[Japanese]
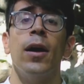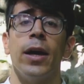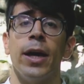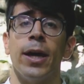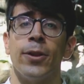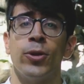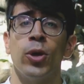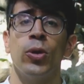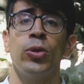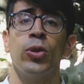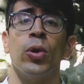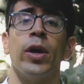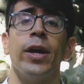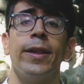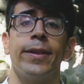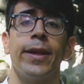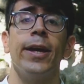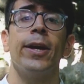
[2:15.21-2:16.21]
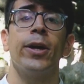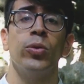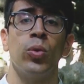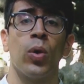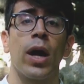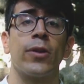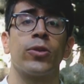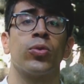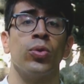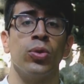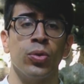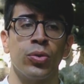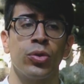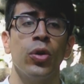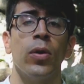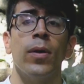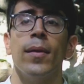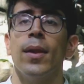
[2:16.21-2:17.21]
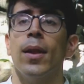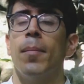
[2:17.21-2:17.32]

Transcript: えー、どんどん減っていくのかというと